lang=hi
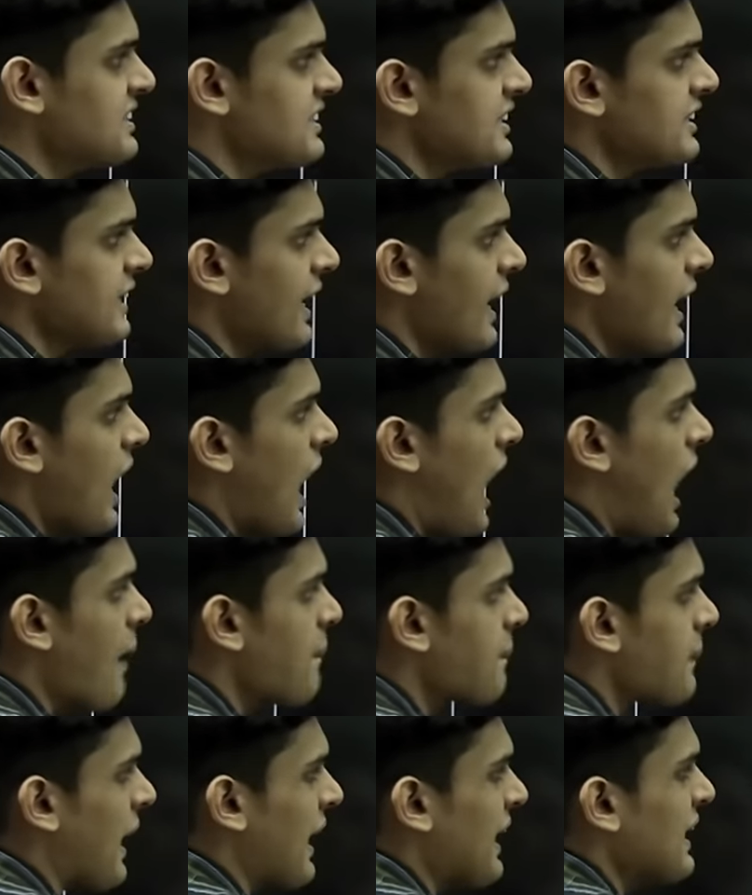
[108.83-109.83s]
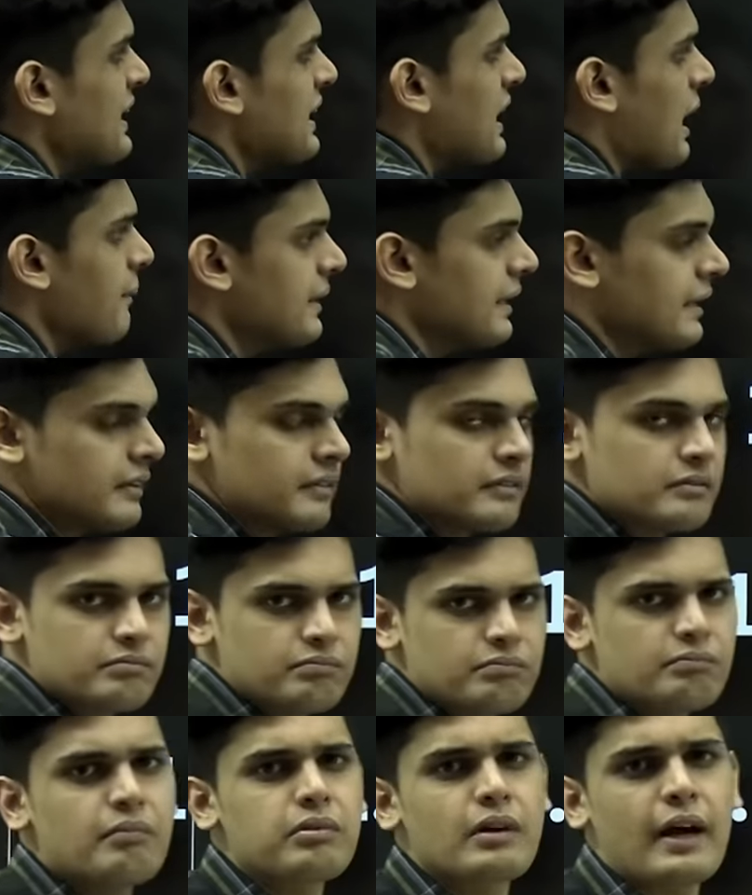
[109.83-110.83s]
चीज है आप कहीं का भी
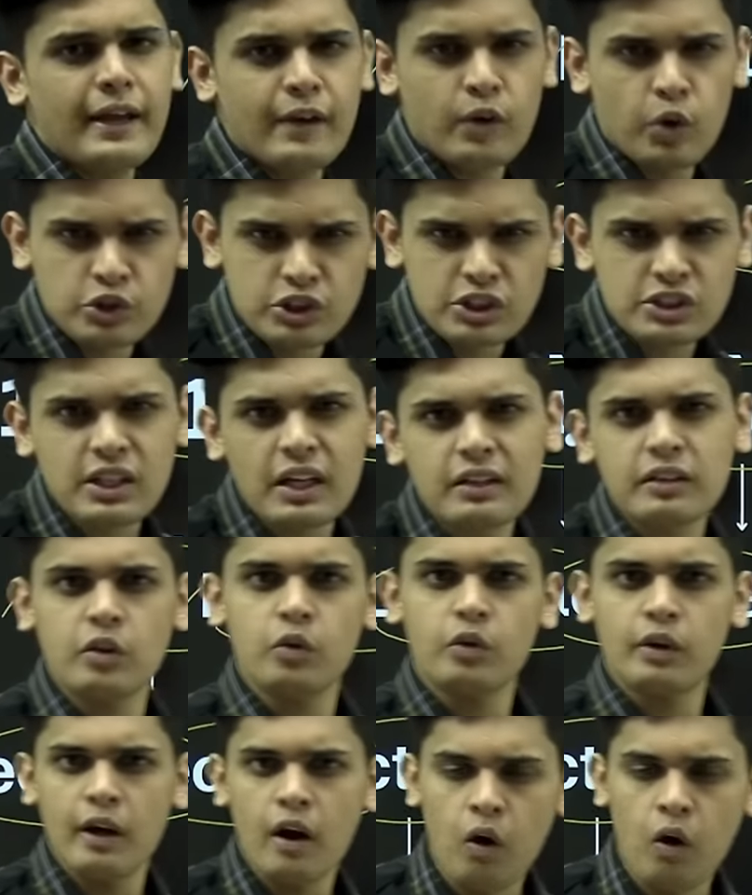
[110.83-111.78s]
कहीं कोचिंग जाते हो